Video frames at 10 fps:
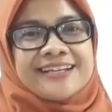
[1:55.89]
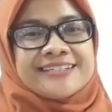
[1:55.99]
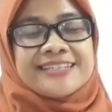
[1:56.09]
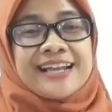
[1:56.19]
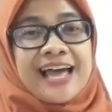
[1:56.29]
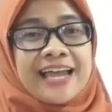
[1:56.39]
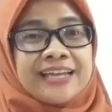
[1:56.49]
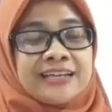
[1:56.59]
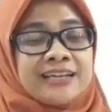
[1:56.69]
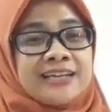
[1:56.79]

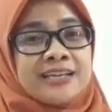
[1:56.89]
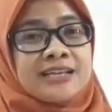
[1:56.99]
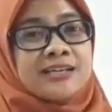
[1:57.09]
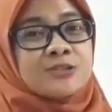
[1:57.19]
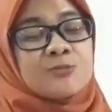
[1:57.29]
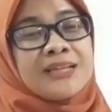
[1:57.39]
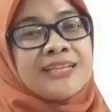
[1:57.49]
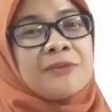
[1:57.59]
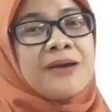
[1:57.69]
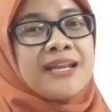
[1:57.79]
Selain di
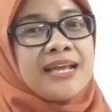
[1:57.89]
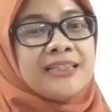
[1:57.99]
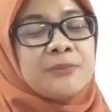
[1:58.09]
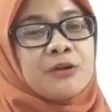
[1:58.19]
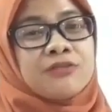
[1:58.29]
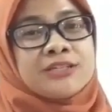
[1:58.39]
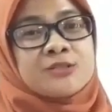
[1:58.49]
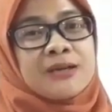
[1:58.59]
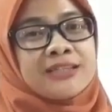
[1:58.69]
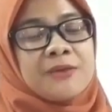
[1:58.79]
Sumatera Barat, di Provinsi
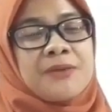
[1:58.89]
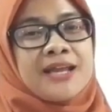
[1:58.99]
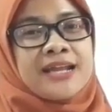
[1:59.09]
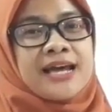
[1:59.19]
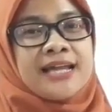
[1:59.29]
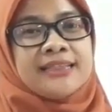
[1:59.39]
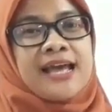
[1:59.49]
Sumatera Barat